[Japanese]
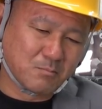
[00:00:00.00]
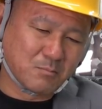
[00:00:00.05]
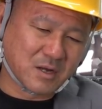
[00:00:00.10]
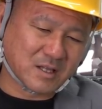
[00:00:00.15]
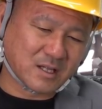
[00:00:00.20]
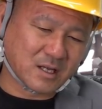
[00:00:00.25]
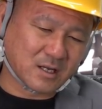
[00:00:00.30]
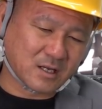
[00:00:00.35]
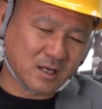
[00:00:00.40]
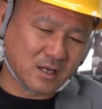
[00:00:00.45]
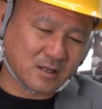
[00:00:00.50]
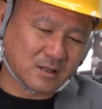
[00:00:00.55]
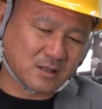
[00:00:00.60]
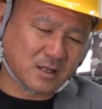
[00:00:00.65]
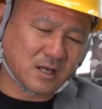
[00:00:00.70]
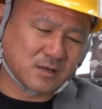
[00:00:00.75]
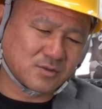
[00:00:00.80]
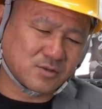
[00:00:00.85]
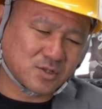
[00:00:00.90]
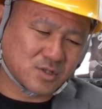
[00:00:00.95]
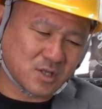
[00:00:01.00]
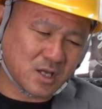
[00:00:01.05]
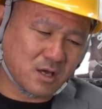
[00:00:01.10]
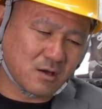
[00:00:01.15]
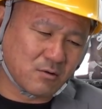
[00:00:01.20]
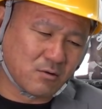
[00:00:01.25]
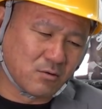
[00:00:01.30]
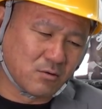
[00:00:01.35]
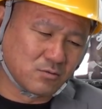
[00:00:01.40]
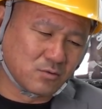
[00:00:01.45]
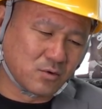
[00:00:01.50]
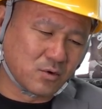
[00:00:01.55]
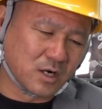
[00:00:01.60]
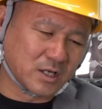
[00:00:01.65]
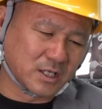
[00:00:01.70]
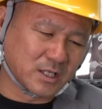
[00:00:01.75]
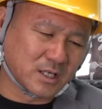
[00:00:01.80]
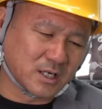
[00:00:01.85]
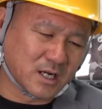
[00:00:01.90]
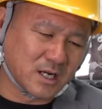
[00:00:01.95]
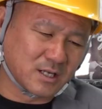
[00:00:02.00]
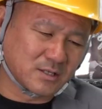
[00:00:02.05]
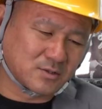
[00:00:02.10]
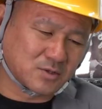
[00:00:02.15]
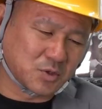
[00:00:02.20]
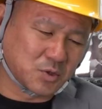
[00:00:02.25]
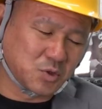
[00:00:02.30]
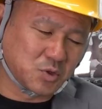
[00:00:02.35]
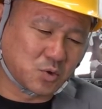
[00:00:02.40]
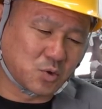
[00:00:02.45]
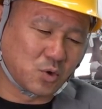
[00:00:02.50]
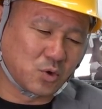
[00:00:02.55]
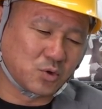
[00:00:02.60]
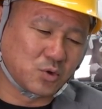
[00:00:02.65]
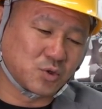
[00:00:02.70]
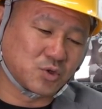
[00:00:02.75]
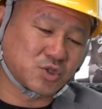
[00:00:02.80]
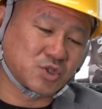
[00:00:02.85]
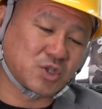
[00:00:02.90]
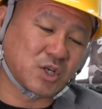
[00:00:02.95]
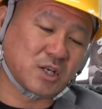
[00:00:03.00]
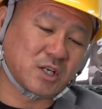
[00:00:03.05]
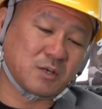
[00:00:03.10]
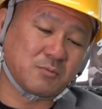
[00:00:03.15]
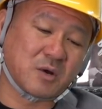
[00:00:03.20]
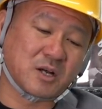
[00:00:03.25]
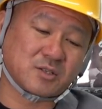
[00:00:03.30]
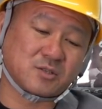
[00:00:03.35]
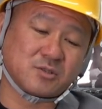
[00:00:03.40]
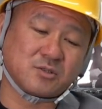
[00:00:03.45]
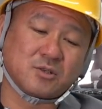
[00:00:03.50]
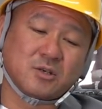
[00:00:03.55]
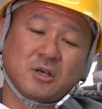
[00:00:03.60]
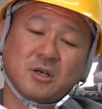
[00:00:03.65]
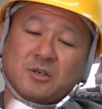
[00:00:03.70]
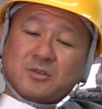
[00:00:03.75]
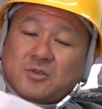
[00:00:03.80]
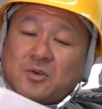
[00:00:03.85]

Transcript: また結託して恩をあだで返すという行為をしてきます。